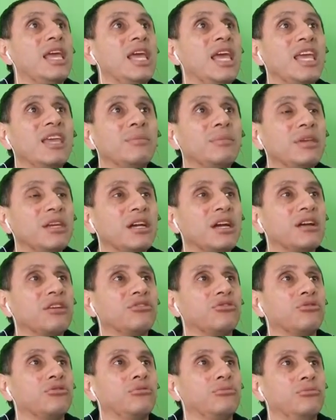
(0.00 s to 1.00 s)
En mi
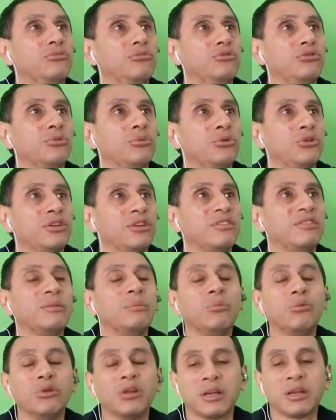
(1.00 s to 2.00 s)
caso, yo voy a
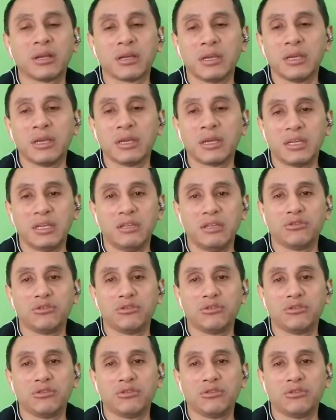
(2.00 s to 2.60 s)
simular que aquí